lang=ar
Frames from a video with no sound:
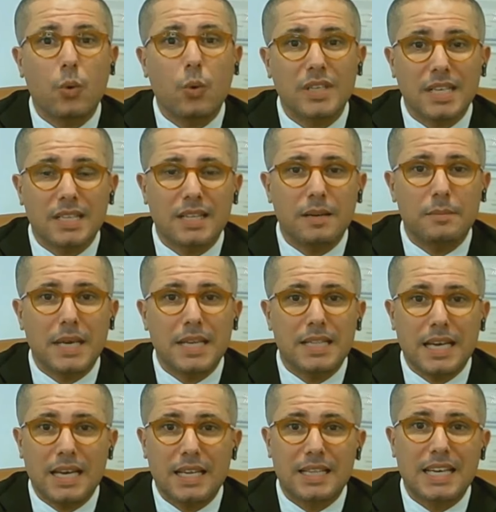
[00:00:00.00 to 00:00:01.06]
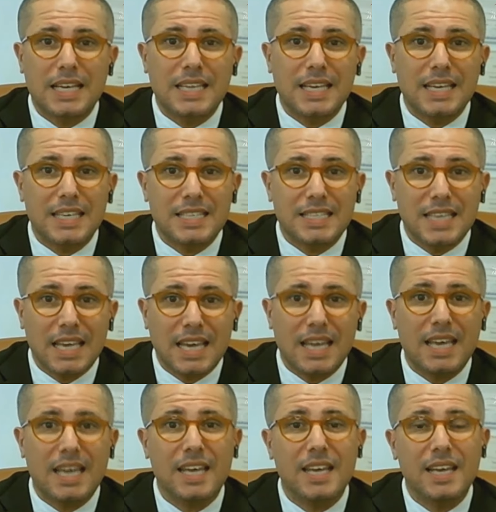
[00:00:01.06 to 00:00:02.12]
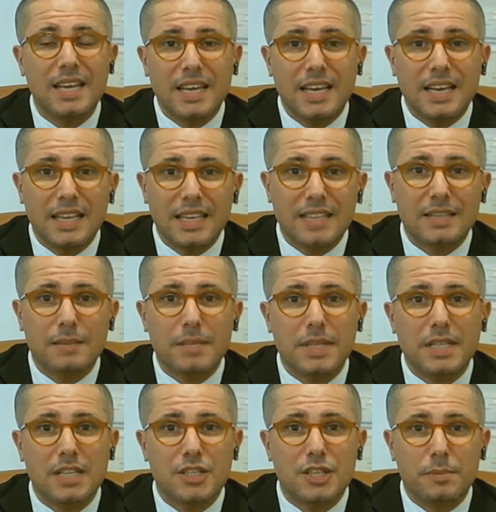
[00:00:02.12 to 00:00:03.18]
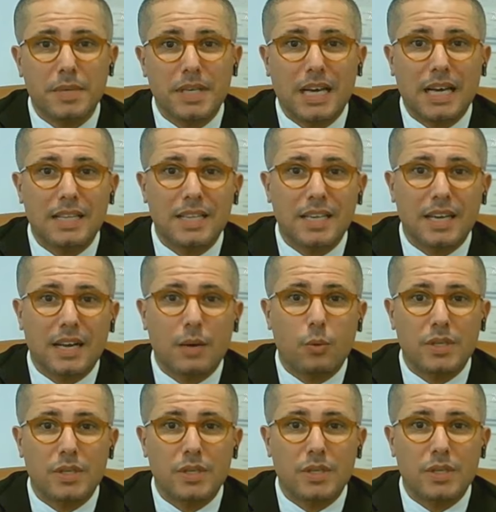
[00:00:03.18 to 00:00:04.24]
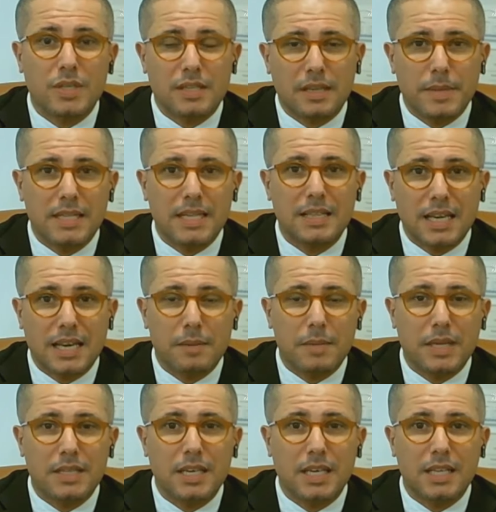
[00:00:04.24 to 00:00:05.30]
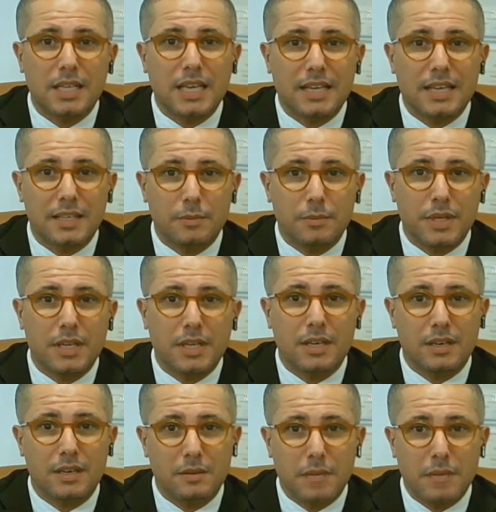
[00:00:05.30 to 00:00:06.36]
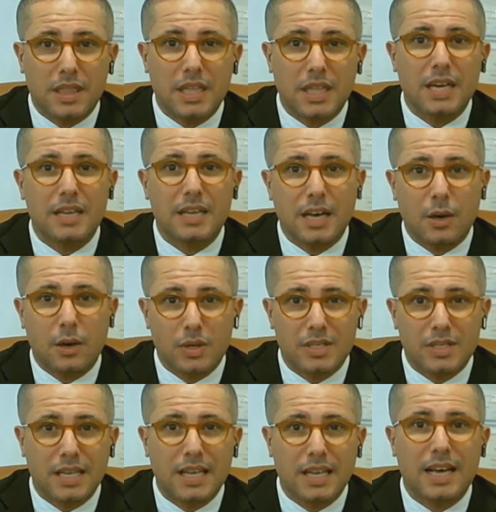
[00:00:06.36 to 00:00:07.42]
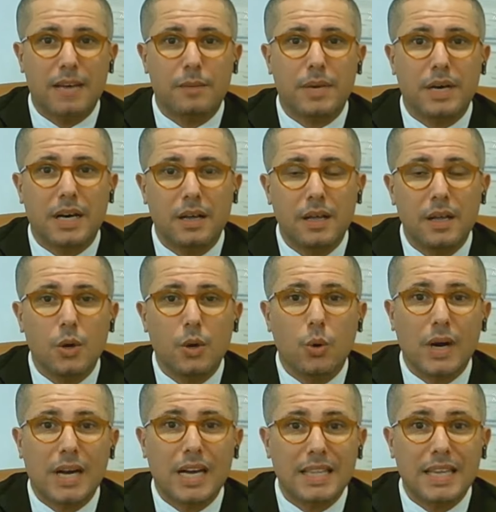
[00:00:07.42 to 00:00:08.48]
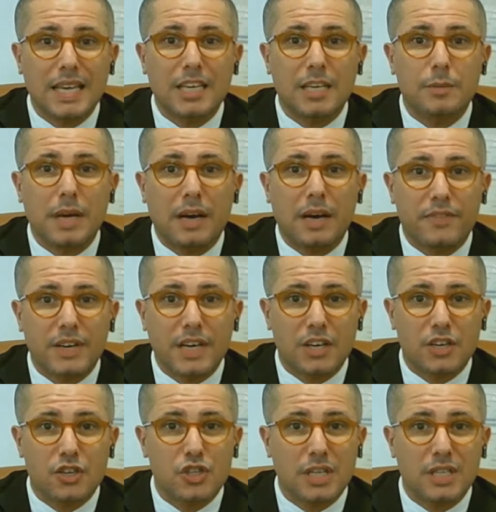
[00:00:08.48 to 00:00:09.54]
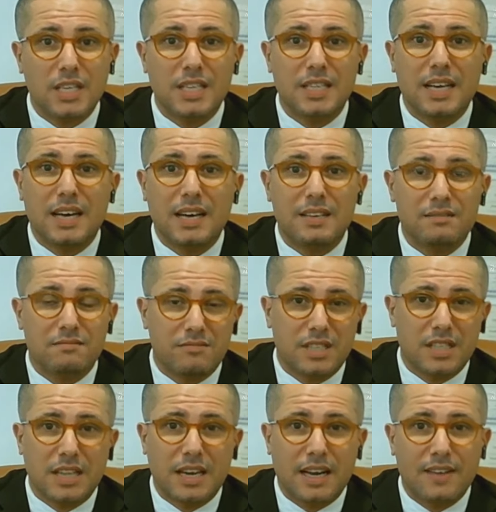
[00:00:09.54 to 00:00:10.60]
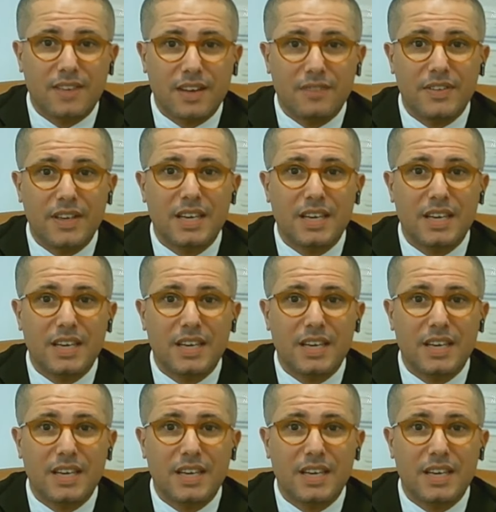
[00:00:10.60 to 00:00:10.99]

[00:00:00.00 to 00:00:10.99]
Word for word: وسط الميدان كذلك تائه يتمنى الجميع أن يرى وسط ميدان ريال مدريد يعني بمثانة وصلابة وكذلك بافكار جديده سنرى